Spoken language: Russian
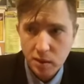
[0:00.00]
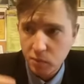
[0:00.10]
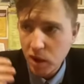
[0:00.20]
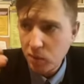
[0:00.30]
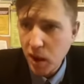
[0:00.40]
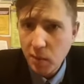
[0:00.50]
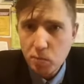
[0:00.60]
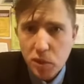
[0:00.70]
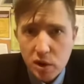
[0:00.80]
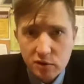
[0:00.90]
Мы
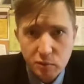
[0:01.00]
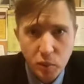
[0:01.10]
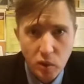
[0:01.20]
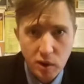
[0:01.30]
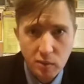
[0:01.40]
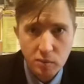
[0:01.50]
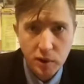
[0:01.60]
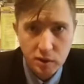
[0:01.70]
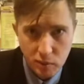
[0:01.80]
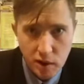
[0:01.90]
имеем мир с Богом.
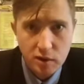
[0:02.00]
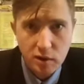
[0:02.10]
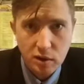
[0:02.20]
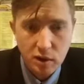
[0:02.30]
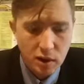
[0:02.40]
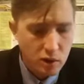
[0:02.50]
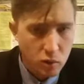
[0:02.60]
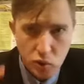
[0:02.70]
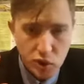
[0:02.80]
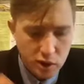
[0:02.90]
Понимаете?
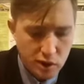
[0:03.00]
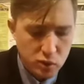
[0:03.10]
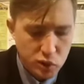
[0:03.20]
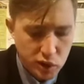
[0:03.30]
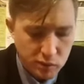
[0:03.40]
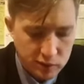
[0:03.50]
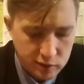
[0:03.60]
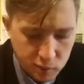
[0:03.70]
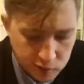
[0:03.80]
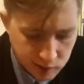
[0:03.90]
Очень хорошее
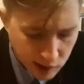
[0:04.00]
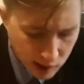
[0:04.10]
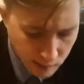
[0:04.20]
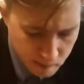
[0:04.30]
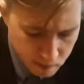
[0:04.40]
местописание.